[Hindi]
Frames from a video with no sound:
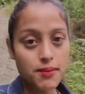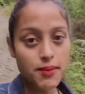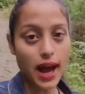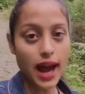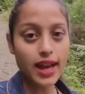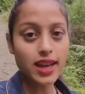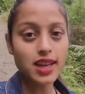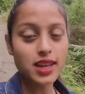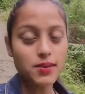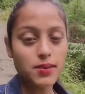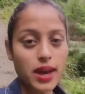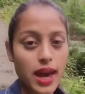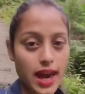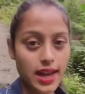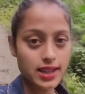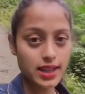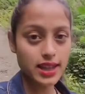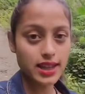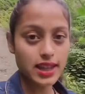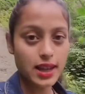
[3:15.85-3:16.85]
भाई की भी
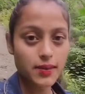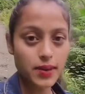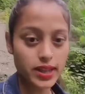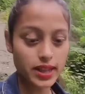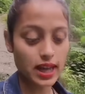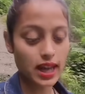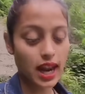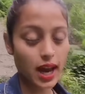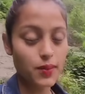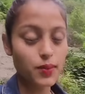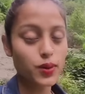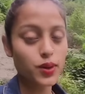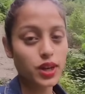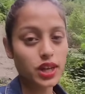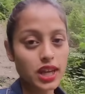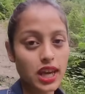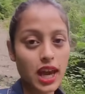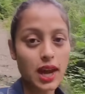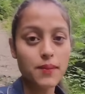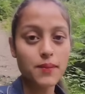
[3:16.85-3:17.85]
ऐसी ही तबीयत ख़राब हो
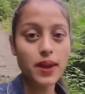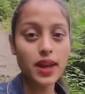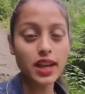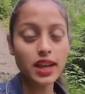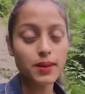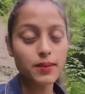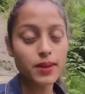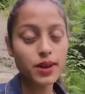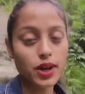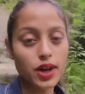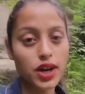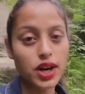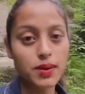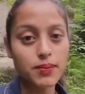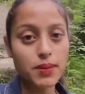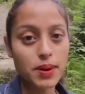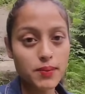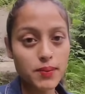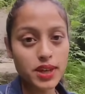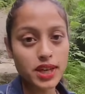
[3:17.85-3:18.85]
रही है मेरी भी और
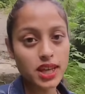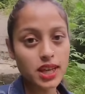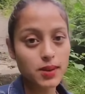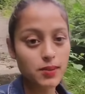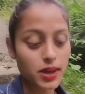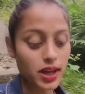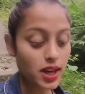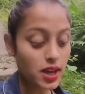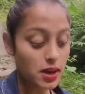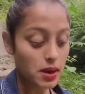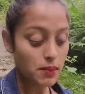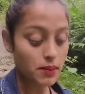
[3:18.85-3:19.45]
मम्मी की भी